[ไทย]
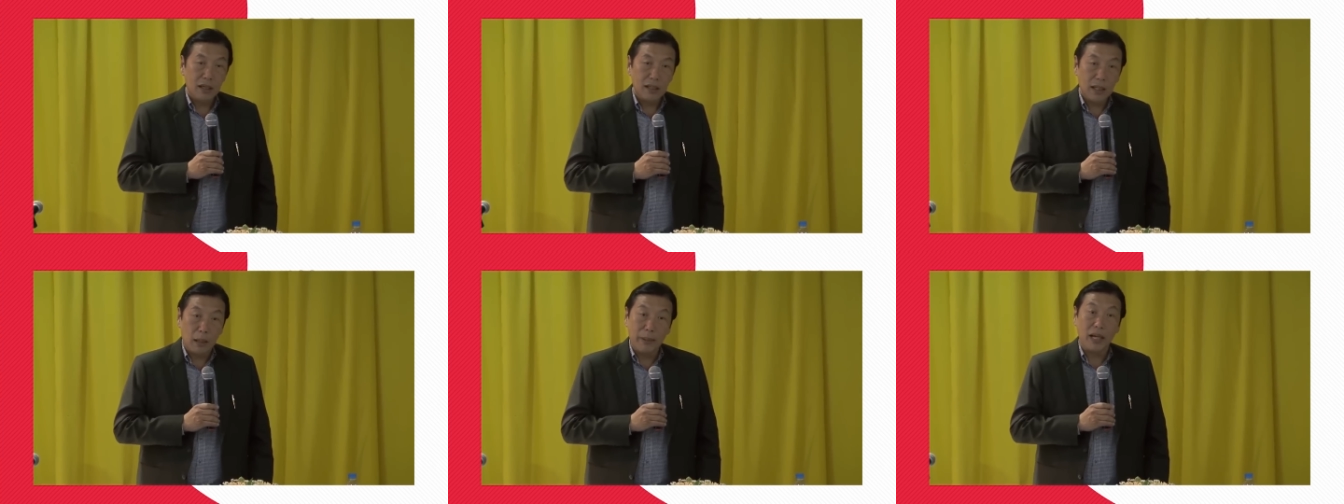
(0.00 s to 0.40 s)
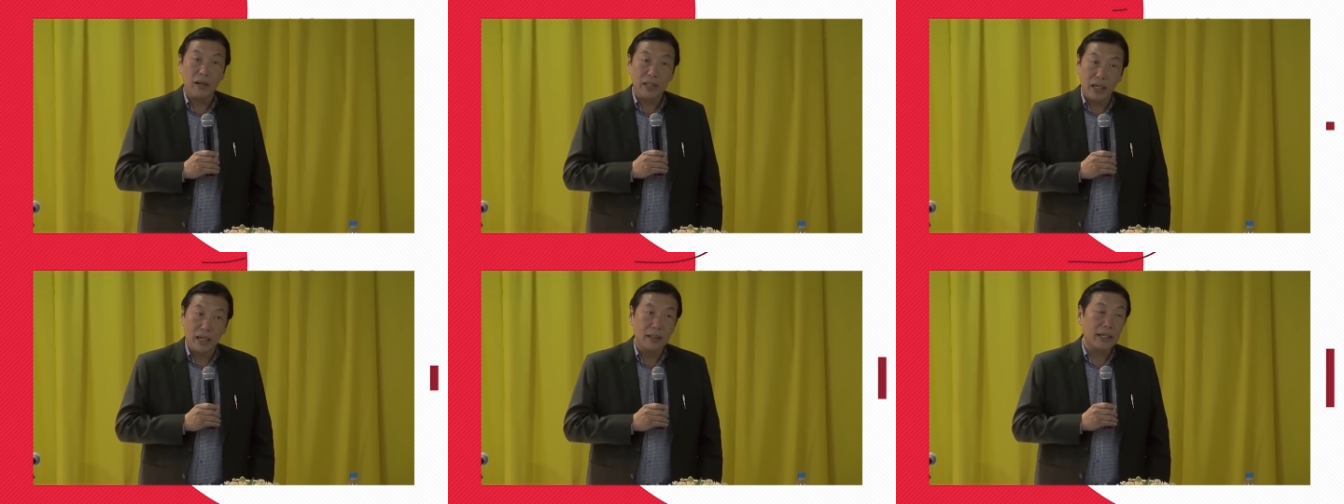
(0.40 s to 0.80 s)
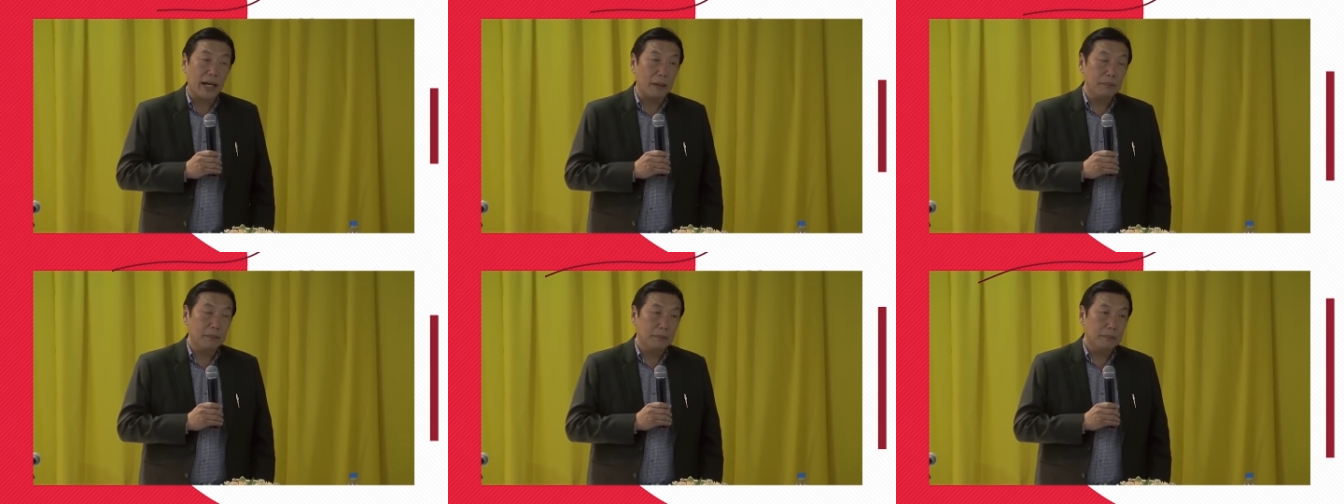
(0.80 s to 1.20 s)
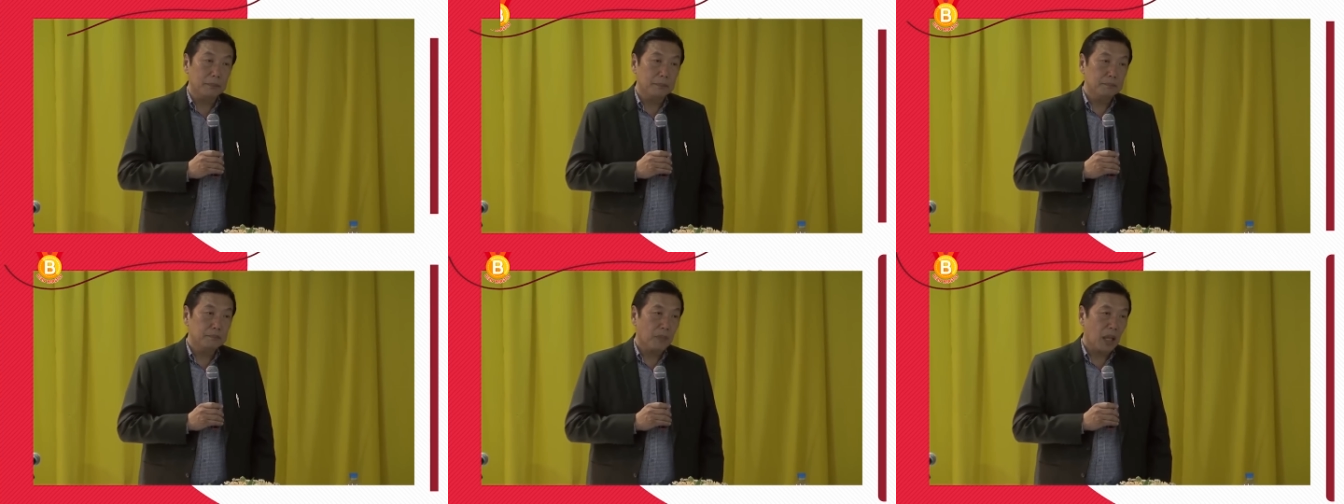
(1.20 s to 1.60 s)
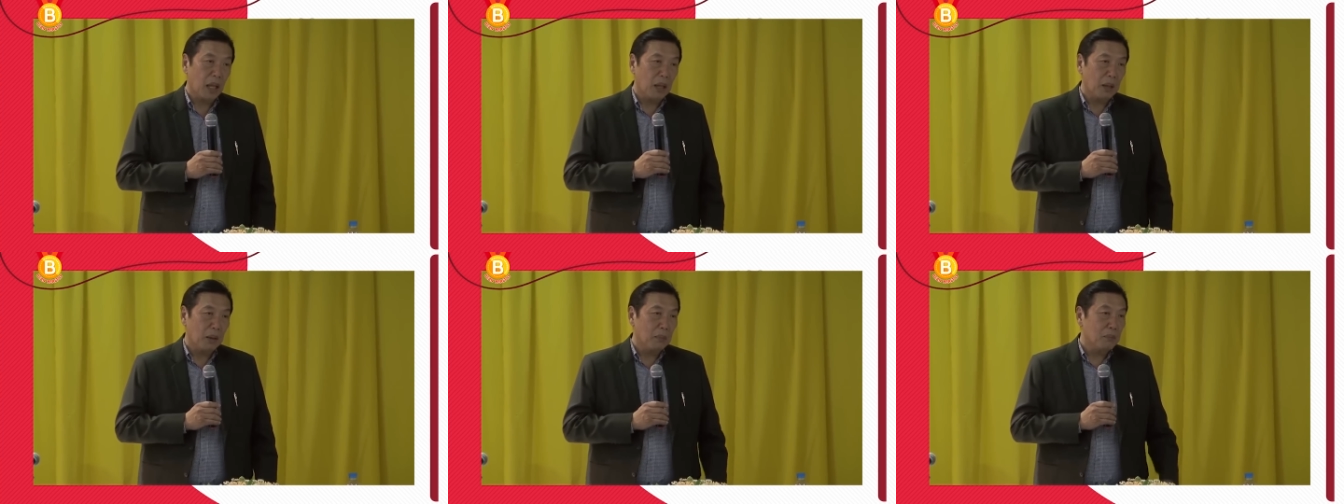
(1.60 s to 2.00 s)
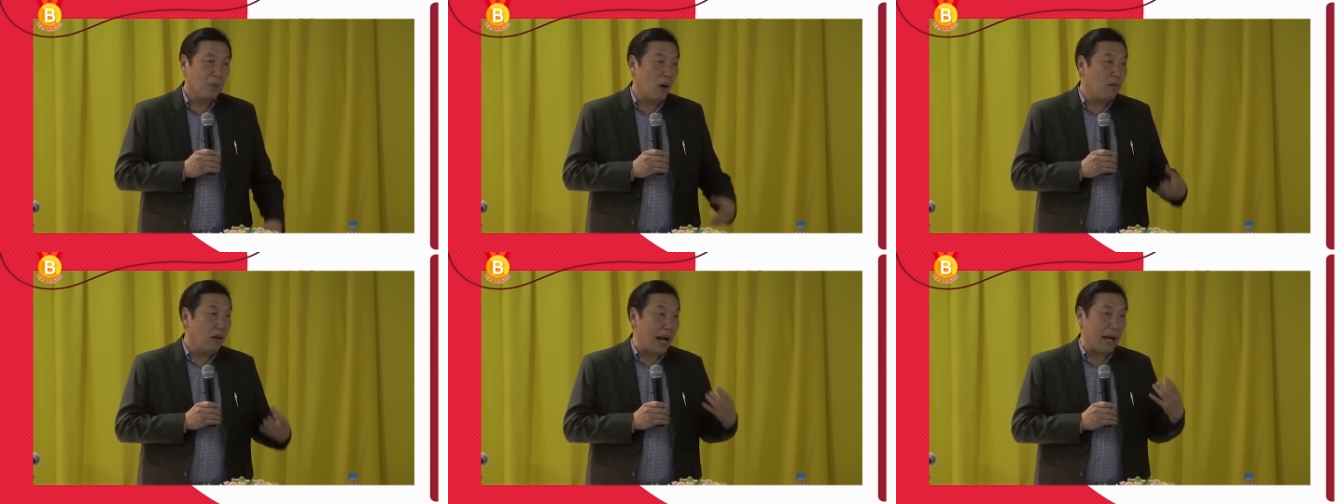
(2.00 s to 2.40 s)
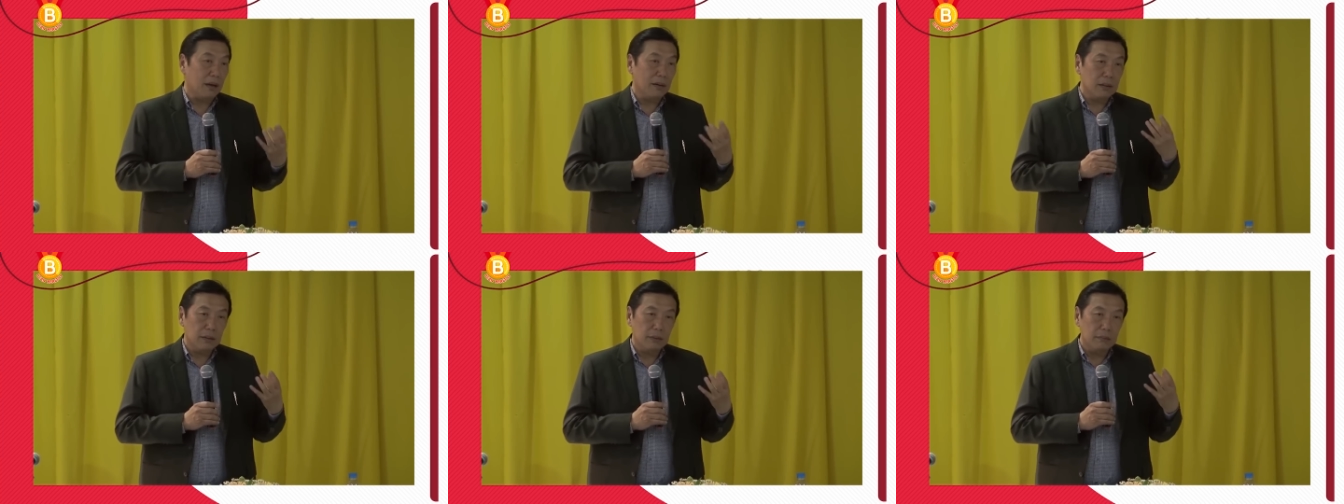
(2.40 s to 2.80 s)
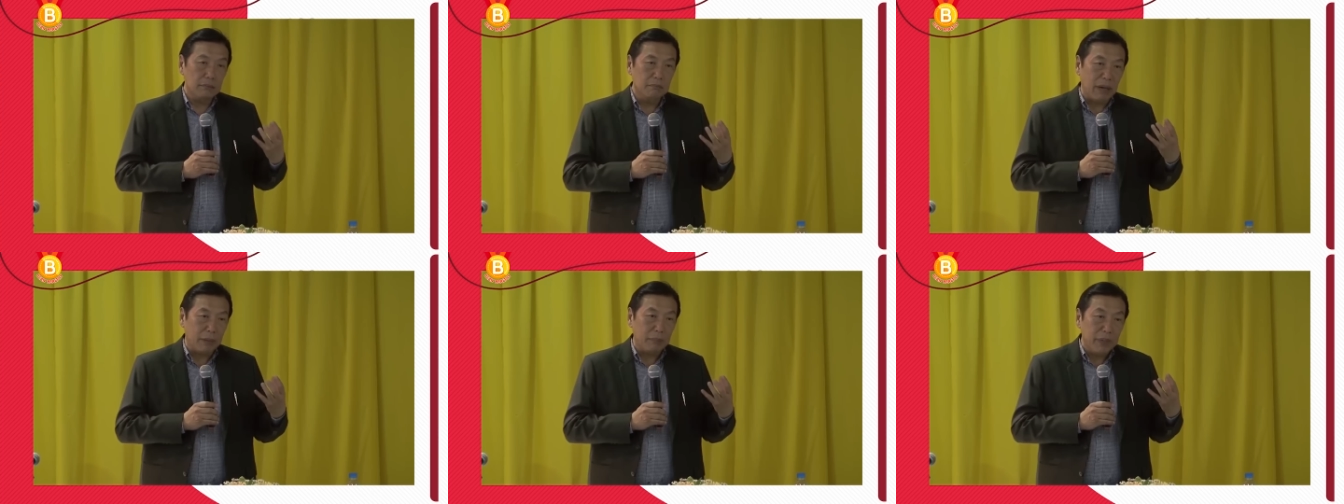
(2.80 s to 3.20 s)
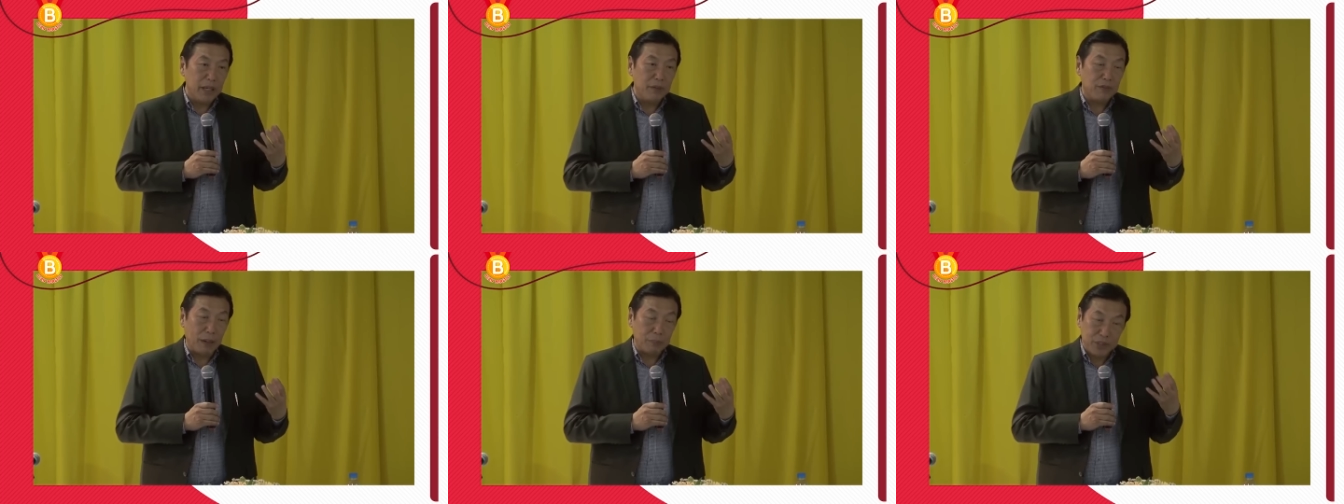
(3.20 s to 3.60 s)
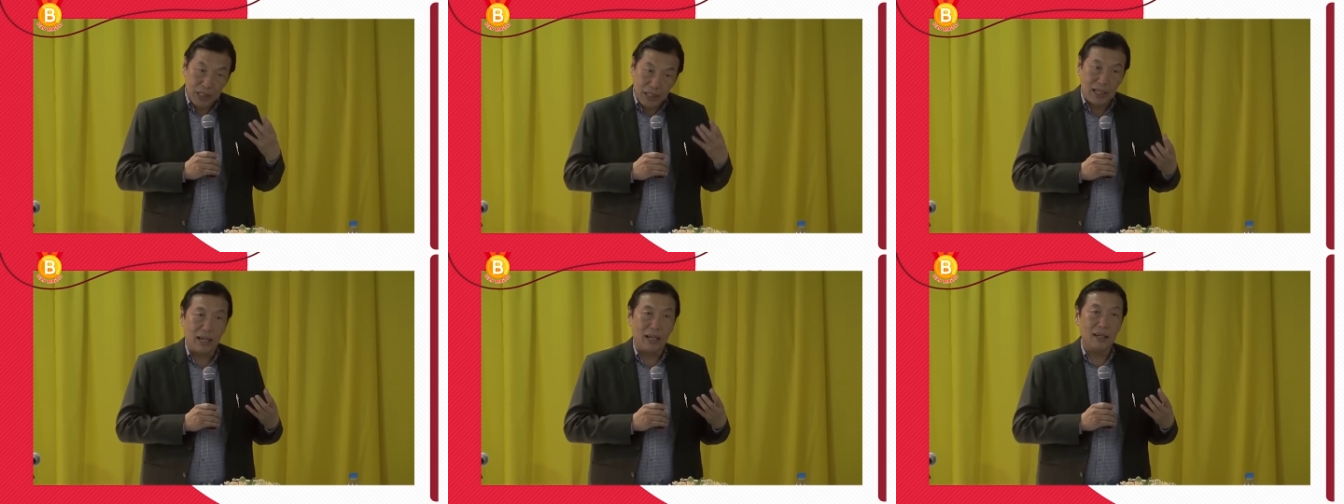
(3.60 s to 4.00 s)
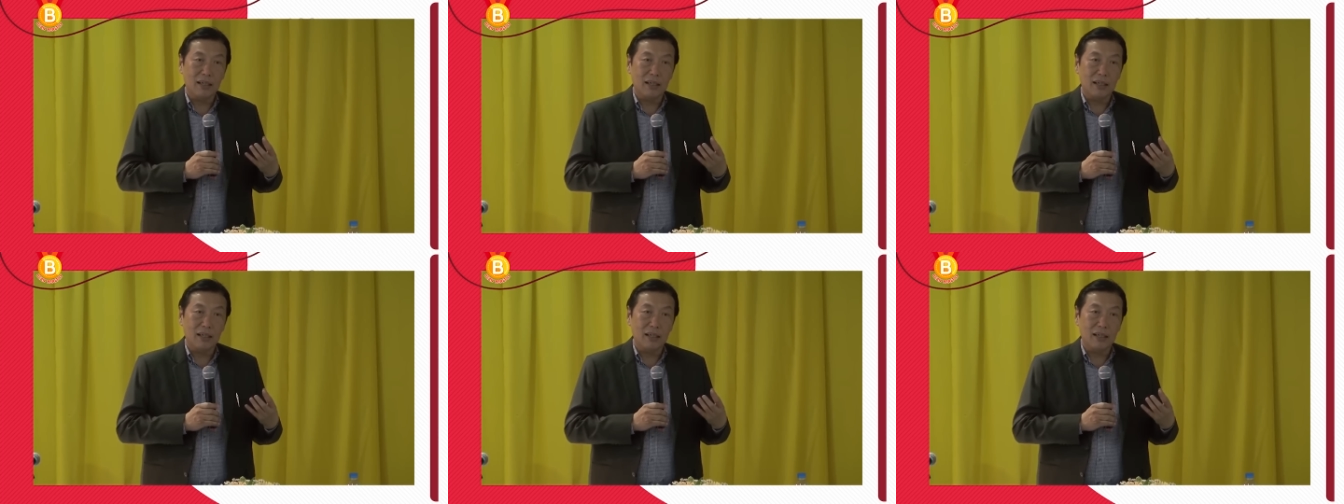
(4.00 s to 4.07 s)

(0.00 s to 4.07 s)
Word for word: ทำไมเราเกินครับ เพราะว่ามันมีความเชื่อ